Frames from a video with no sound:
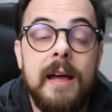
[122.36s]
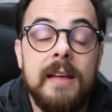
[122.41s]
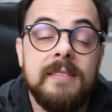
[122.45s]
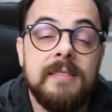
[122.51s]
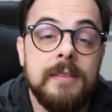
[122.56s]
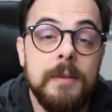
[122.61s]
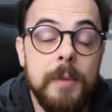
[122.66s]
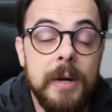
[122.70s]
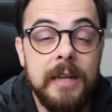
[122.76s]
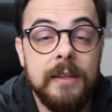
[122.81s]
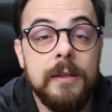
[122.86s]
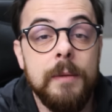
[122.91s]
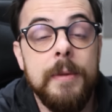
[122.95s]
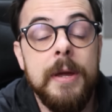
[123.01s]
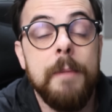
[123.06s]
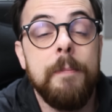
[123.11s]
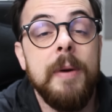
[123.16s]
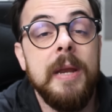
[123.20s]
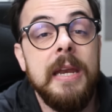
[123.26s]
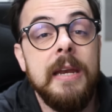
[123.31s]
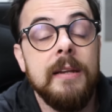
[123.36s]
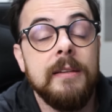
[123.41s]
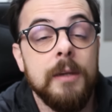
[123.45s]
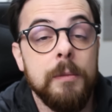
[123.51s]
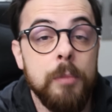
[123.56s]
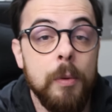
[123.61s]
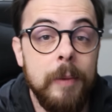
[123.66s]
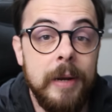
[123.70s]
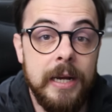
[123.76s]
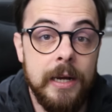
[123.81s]
Essa semana também a Panini está
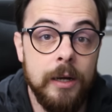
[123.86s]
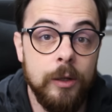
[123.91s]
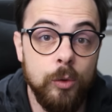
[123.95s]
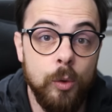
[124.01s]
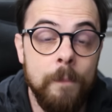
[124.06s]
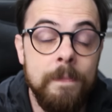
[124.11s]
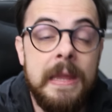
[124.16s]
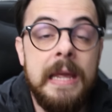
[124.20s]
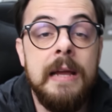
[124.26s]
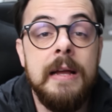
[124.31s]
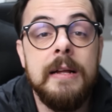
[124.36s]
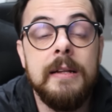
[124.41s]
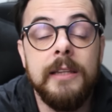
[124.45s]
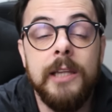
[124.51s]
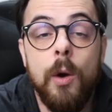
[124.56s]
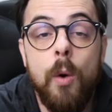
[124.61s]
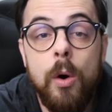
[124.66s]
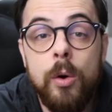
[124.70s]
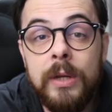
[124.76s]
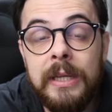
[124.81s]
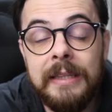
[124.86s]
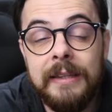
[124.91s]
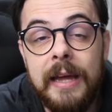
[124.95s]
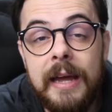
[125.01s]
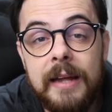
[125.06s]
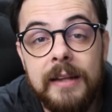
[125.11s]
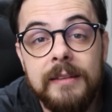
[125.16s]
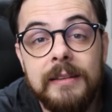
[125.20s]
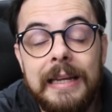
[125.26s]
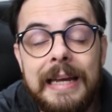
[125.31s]
publicando The Walking
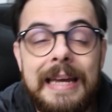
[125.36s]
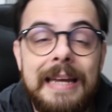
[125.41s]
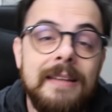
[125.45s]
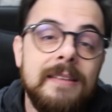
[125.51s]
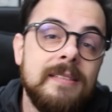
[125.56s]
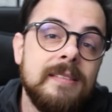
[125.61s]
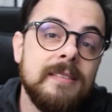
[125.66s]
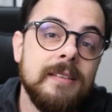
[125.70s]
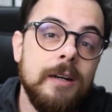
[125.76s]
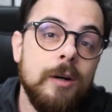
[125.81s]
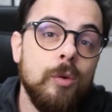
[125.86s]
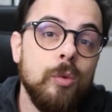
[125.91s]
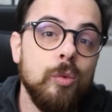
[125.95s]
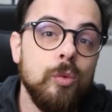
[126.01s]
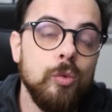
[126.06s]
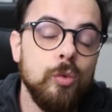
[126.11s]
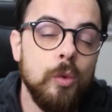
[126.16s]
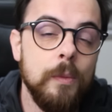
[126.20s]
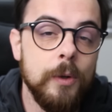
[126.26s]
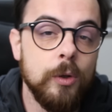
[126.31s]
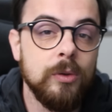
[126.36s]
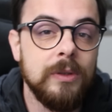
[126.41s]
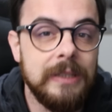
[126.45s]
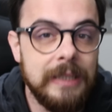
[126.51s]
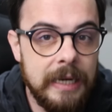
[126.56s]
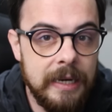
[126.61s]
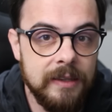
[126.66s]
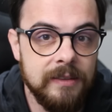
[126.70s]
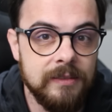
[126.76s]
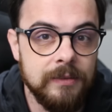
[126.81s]
Dead, edição número
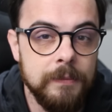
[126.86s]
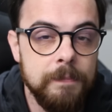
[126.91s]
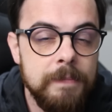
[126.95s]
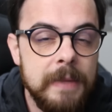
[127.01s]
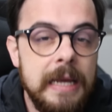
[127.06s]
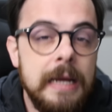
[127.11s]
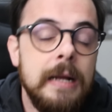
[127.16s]
13,